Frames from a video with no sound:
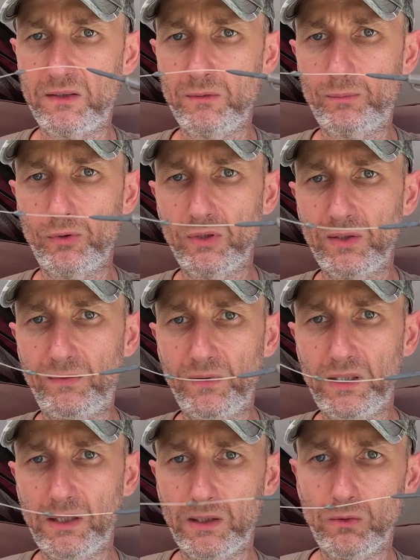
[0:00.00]
si può
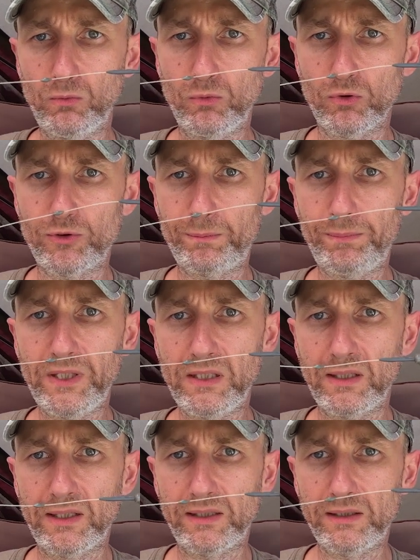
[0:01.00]
definire uno
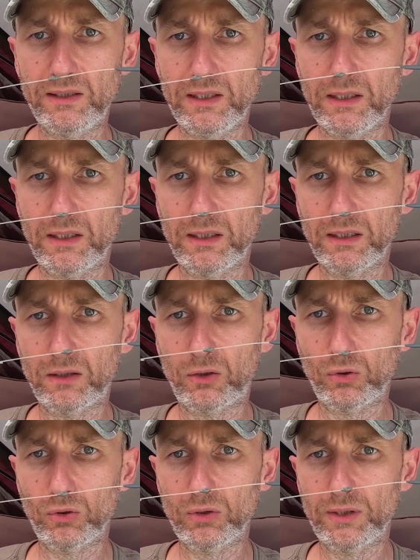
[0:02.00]
spinner rig
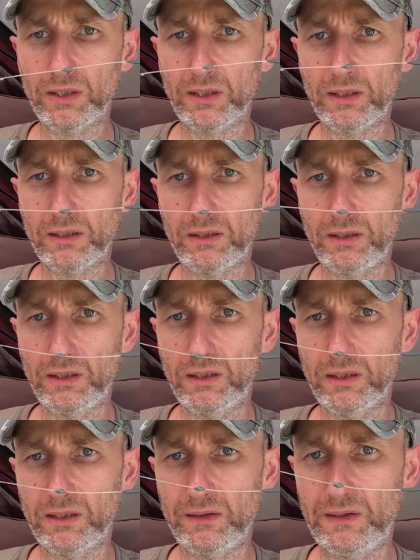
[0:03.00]
con
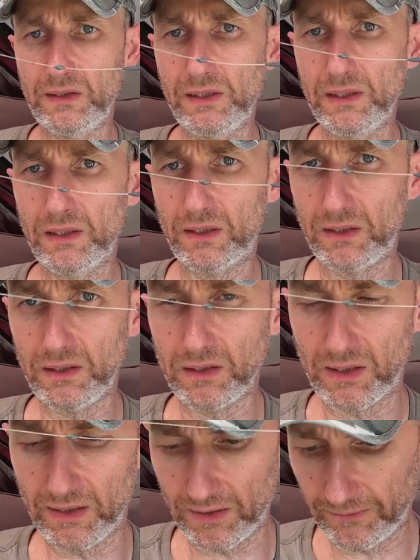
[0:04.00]
il D-rig
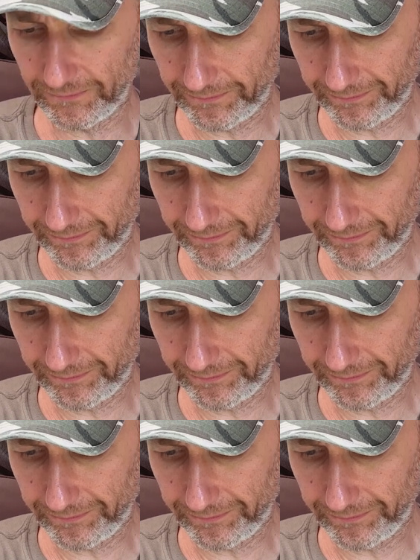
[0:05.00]
kicker.